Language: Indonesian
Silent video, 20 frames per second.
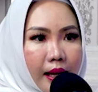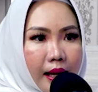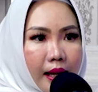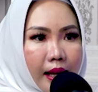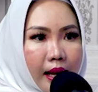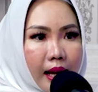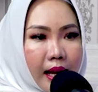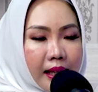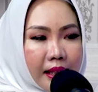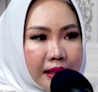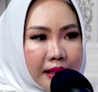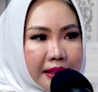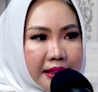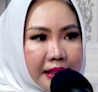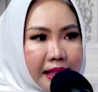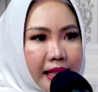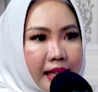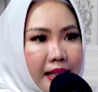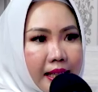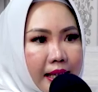hard
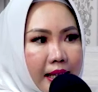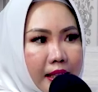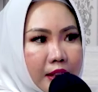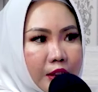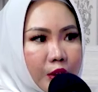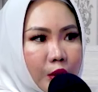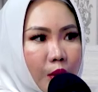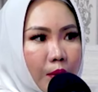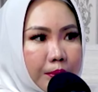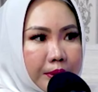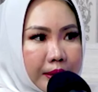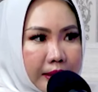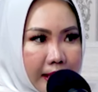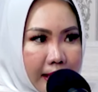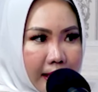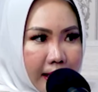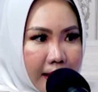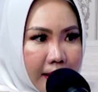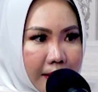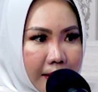skill dan soft
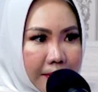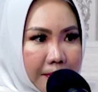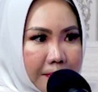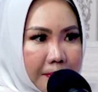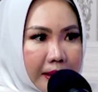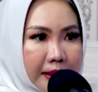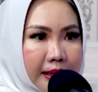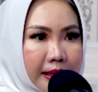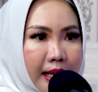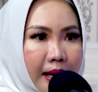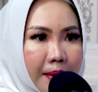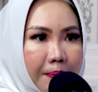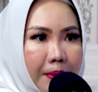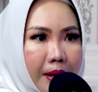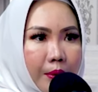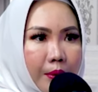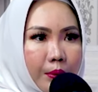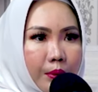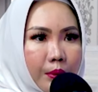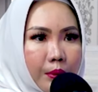skill
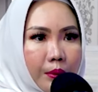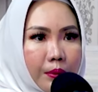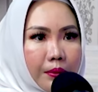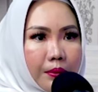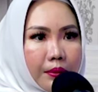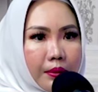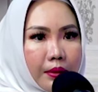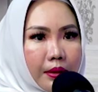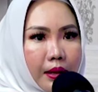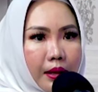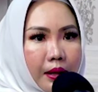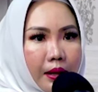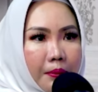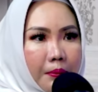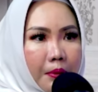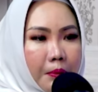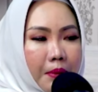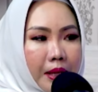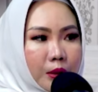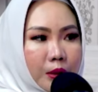persiapan untuk uh,
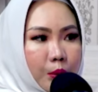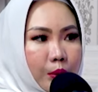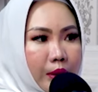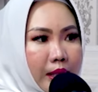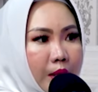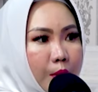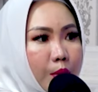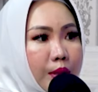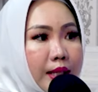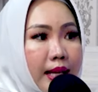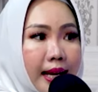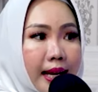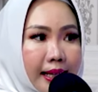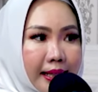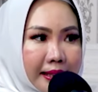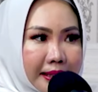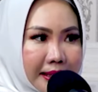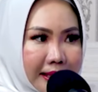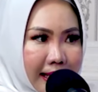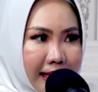memasuki dunia
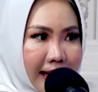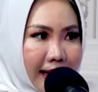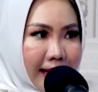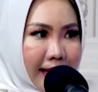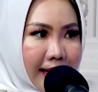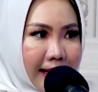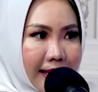kerja.